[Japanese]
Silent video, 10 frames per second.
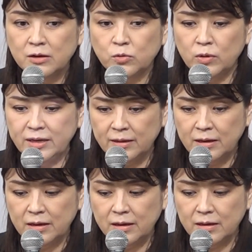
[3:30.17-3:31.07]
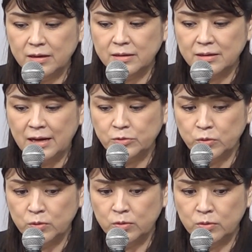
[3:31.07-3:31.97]
これあ
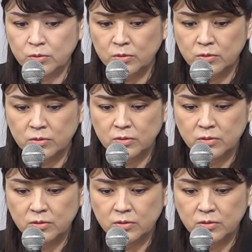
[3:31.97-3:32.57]
の